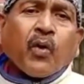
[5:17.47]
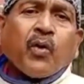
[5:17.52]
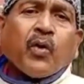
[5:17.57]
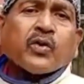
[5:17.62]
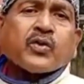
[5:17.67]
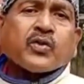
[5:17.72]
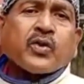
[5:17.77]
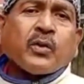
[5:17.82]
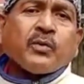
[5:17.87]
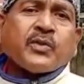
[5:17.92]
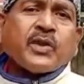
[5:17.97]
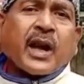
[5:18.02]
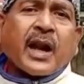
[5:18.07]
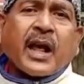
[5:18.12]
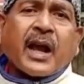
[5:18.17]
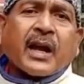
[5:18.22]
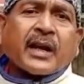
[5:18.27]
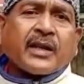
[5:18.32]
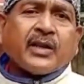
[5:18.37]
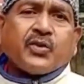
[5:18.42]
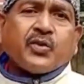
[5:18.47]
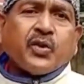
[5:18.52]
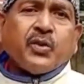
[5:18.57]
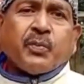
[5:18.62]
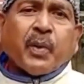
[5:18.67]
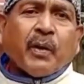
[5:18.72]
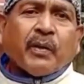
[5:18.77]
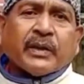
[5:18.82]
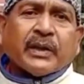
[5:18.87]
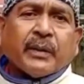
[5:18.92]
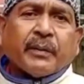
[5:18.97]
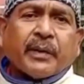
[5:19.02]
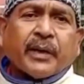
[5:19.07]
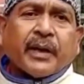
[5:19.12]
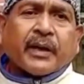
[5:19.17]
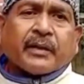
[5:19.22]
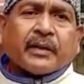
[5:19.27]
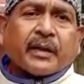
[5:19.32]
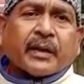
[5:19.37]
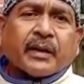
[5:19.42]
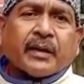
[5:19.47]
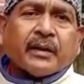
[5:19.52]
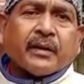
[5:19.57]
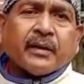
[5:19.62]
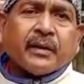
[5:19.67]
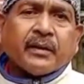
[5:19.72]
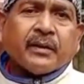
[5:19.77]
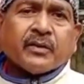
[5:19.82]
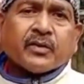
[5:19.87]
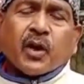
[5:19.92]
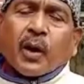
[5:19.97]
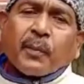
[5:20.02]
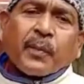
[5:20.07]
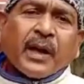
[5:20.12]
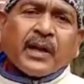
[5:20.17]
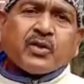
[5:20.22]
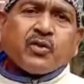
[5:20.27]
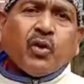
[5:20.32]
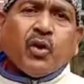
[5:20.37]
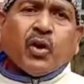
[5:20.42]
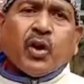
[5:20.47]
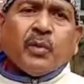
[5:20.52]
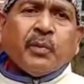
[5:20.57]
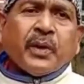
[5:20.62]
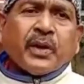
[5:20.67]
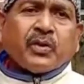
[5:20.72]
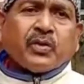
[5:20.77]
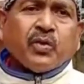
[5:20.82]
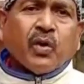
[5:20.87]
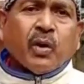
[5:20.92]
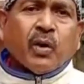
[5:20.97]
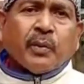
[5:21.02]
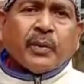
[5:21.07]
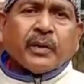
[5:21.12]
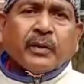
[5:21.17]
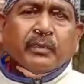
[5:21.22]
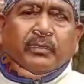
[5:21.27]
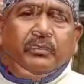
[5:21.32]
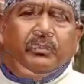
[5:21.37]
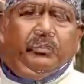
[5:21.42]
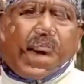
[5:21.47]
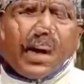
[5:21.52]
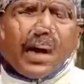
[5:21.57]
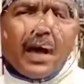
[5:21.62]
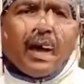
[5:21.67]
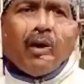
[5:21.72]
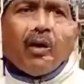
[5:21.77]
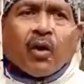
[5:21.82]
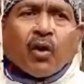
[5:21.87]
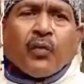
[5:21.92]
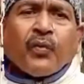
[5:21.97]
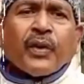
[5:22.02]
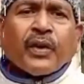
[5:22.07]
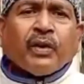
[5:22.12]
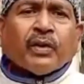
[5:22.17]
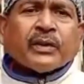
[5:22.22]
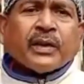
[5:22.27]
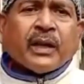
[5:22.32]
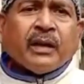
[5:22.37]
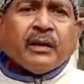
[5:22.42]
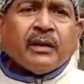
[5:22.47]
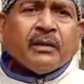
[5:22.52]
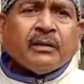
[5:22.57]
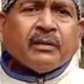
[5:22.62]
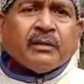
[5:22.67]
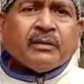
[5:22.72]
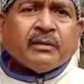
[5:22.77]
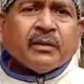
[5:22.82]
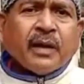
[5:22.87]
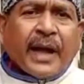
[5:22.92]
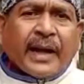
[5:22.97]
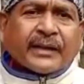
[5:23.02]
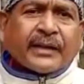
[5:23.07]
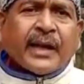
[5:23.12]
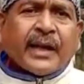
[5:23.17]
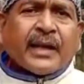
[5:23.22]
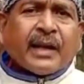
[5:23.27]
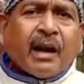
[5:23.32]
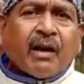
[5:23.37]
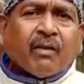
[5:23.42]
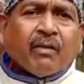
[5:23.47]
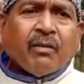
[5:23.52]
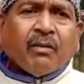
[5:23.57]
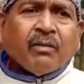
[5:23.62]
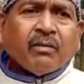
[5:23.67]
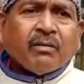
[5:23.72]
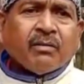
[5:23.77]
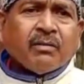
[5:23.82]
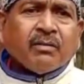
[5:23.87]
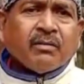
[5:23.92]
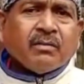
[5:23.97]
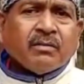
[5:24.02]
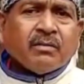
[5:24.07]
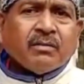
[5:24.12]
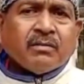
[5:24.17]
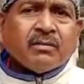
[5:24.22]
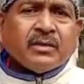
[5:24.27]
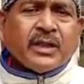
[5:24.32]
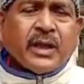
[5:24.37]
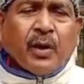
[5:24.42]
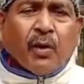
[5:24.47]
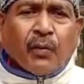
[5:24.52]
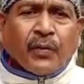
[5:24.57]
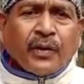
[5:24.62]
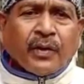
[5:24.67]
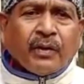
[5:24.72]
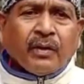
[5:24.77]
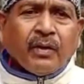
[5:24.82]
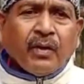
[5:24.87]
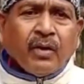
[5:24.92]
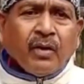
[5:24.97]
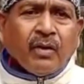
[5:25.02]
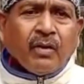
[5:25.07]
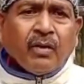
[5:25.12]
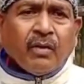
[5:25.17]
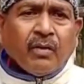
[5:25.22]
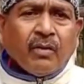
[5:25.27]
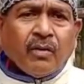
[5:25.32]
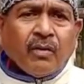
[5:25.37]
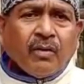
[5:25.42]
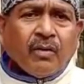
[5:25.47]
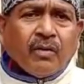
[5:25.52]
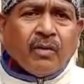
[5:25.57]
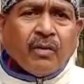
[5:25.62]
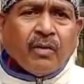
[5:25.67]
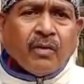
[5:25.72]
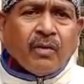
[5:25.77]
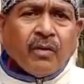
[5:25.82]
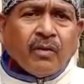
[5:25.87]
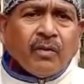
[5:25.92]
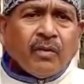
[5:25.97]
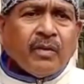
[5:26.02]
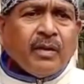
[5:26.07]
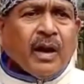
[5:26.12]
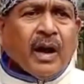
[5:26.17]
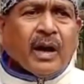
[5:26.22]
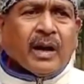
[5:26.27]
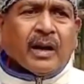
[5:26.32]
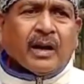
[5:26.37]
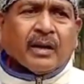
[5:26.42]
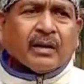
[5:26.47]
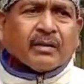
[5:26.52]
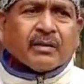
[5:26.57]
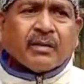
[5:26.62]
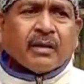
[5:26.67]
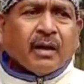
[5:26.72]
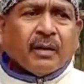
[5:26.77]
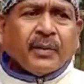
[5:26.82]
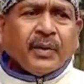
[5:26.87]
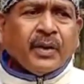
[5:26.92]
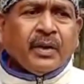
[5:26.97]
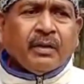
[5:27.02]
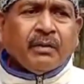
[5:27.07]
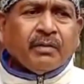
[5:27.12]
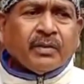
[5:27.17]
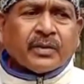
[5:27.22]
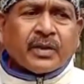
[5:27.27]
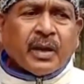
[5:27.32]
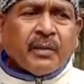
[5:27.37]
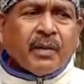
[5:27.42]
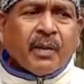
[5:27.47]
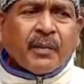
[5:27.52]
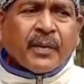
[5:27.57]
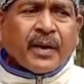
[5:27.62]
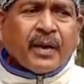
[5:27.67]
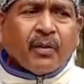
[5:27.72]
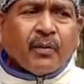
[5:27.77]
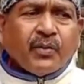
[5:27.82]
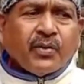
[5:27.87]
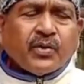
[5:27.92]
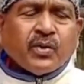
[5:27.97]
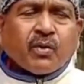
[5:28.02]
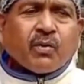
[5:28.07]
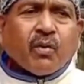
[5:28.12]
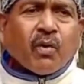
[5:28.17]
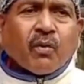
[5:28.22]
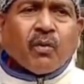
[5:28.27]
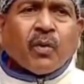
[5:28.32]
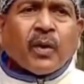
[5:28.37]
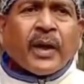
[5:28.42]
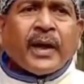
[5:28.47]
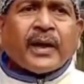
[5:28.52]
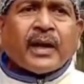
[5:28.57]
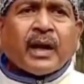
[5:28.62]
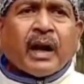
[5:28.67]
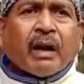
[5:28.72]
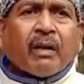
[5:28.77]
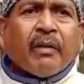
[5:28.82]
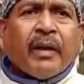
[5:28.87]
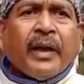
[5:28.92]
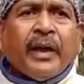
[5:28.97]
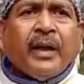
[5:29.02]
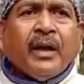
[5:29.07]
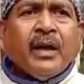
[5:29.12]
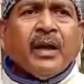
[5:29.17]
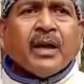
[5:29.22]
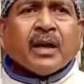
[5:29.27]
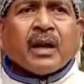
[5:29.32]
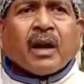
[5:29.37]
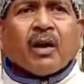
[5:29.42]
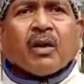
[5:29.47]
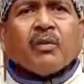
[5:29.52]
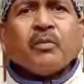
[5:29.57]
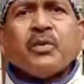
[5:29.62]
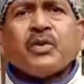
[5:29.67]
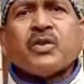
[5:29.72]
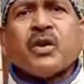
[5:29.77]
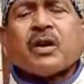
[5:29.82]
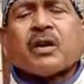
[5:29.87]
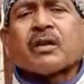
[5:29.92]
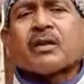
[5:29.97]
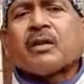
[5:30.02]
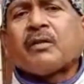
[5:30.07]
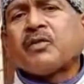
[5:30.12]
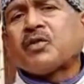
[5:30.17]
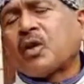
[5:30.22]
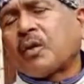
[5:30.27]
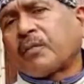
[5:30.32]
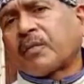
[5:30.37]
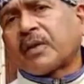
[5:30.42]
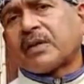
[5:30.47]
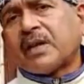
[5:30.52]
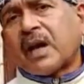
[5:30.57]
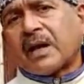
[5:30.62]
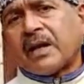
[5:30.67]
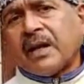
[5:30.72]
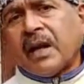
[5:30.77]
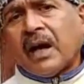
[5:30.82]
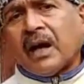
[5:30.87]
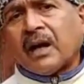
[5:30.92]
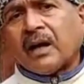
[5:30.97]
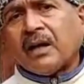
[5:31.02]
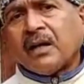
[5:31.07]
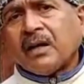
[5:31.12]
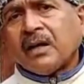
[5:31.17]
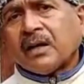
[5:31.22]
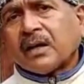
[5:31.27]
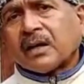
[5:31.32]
পণ্ডশ্রম ছাড়া আর কিছুই পাওয়া যাবে না এর থেকে সব গাছগুলোরই মৃত্যু হবে হ্যাঁ অনভিজ্ঞতা একটাই কারণ যে অভি না না আমি সে ব্যাপারে অভিযোগ করবো না এই কারণেই কারণ বিষয়টা তো আমি সবটা জানি না